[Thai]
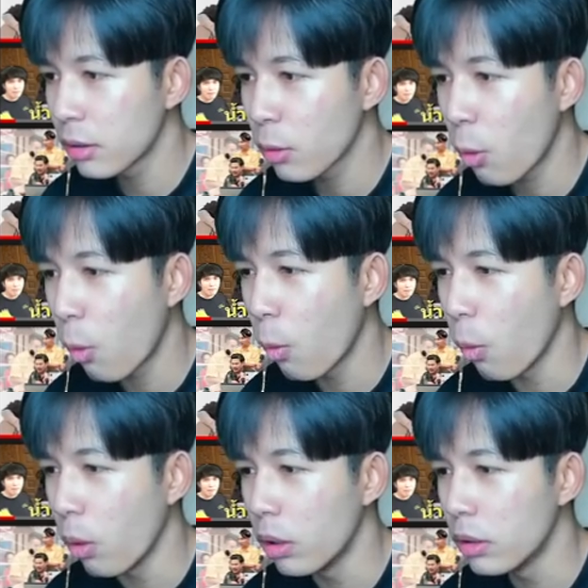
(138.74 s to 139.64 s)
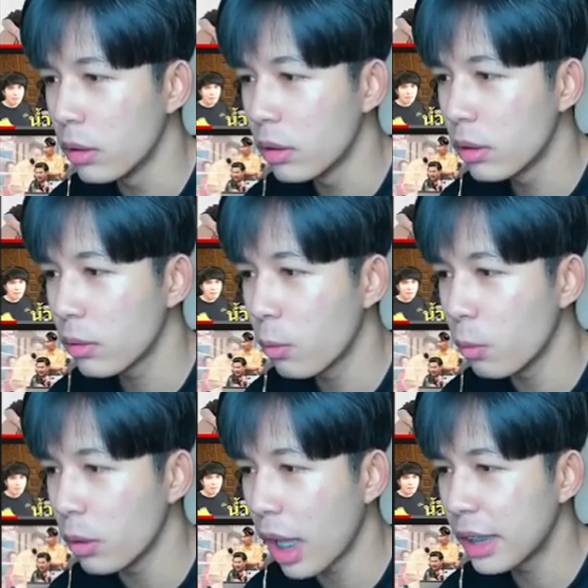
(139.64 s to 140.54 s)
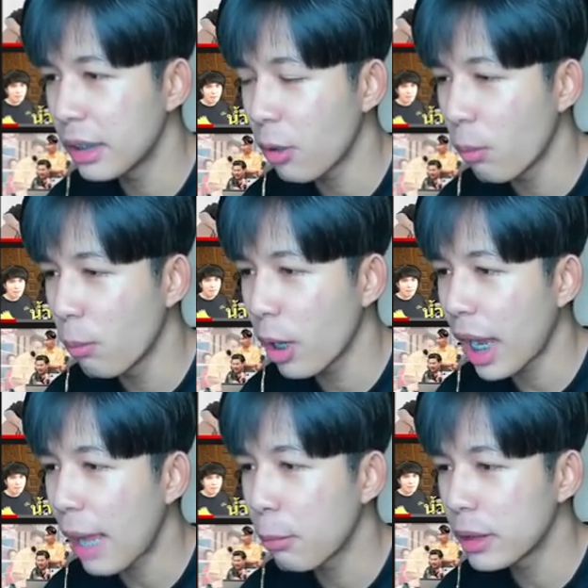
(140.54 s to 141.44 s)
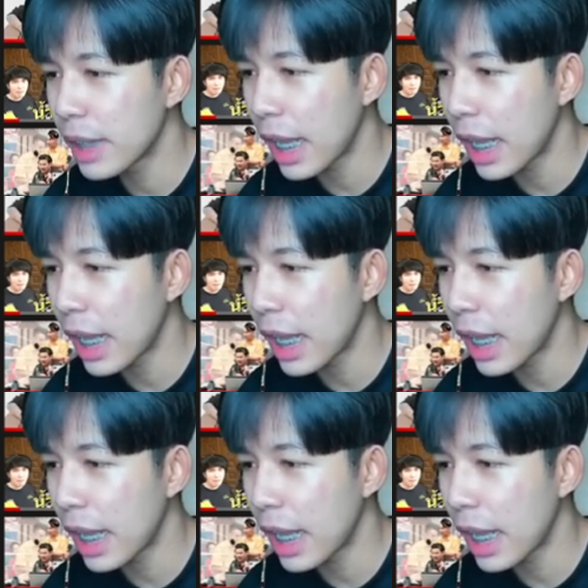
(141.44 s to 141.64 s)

โอ้โหโอ้โหอันนี้คอมโบคล้ายๆผลแสง